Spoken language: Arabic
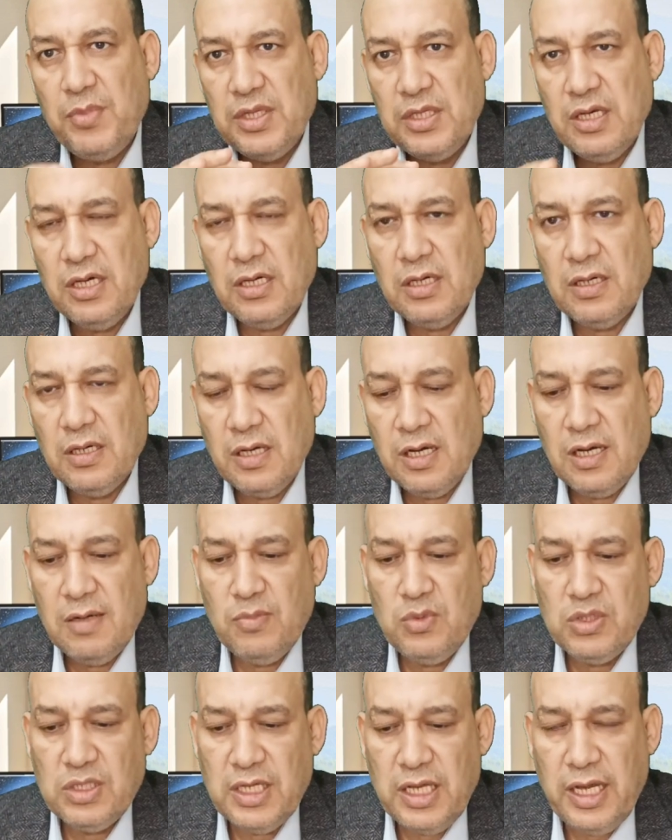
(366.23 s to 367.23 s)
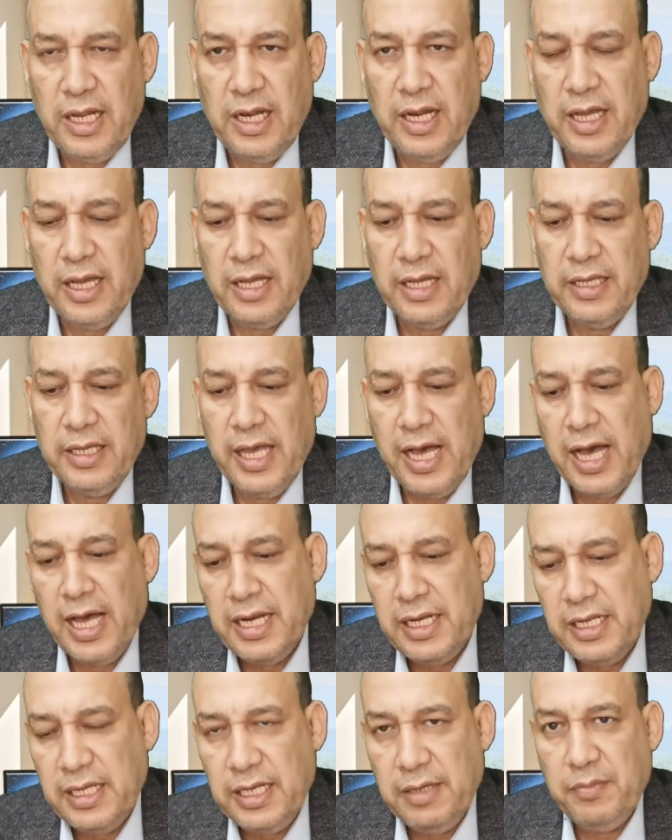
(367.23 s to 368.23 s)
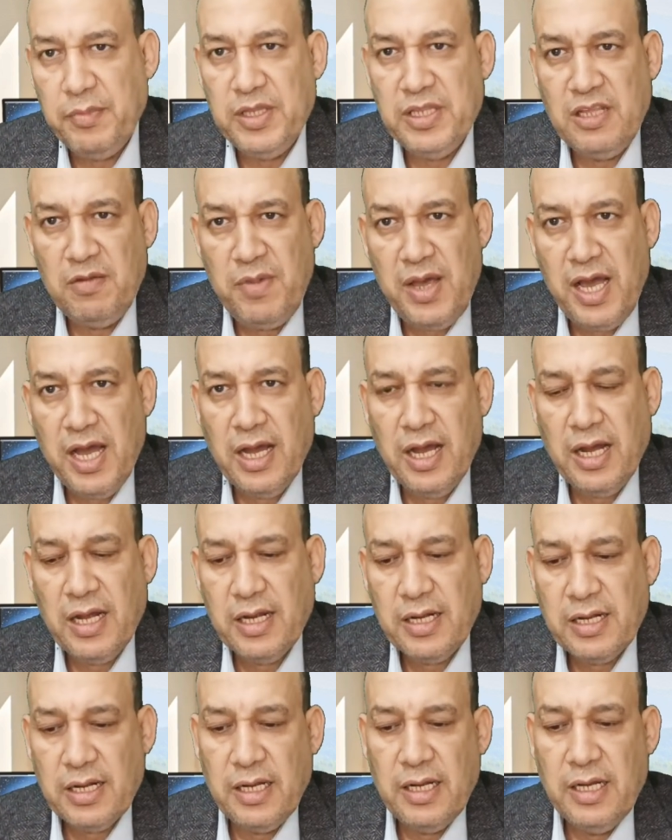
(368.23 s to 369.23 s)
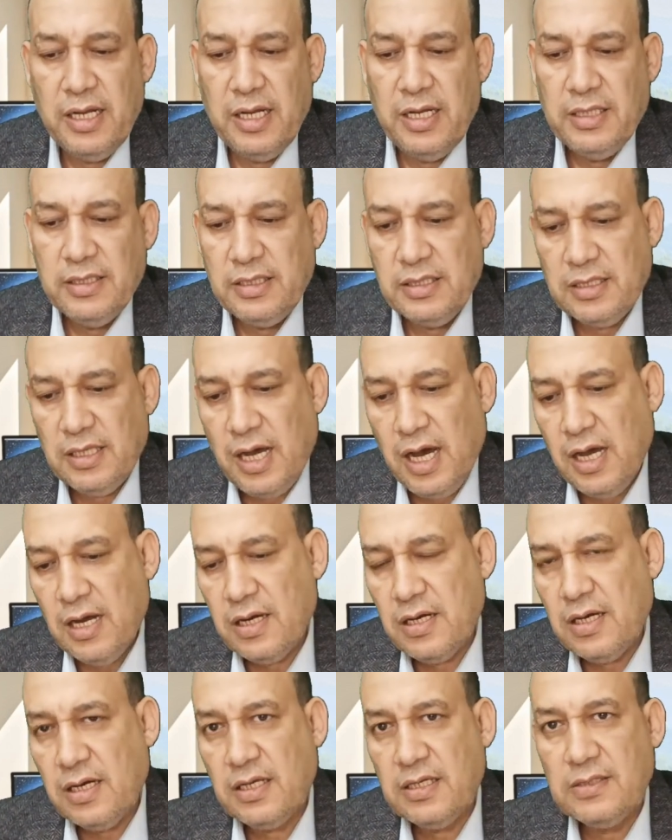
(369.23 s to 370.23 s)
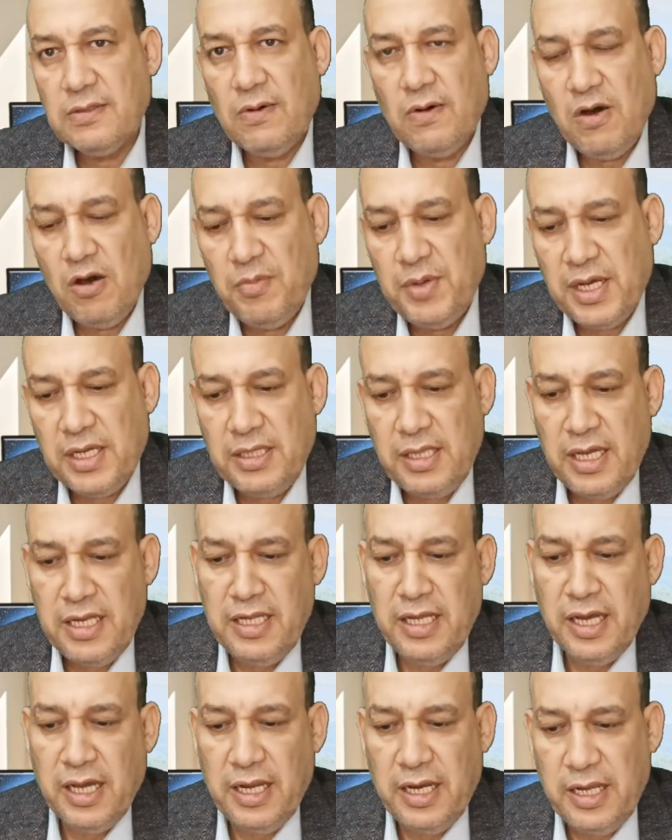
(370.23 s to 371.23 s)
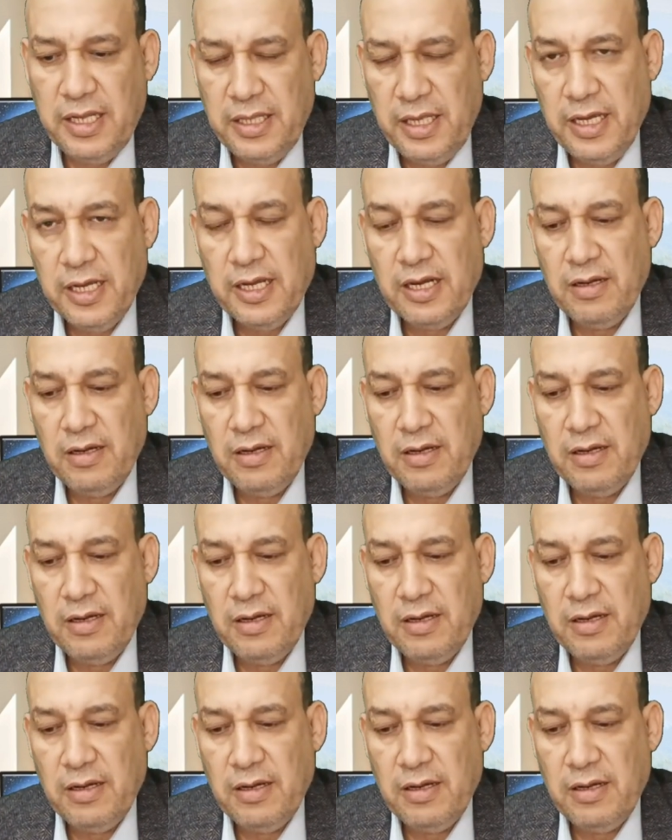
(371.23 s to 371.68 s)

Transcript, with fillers: بدقة مذهلة يعني من دماغك تتحرك صوابع تانية غير إيديك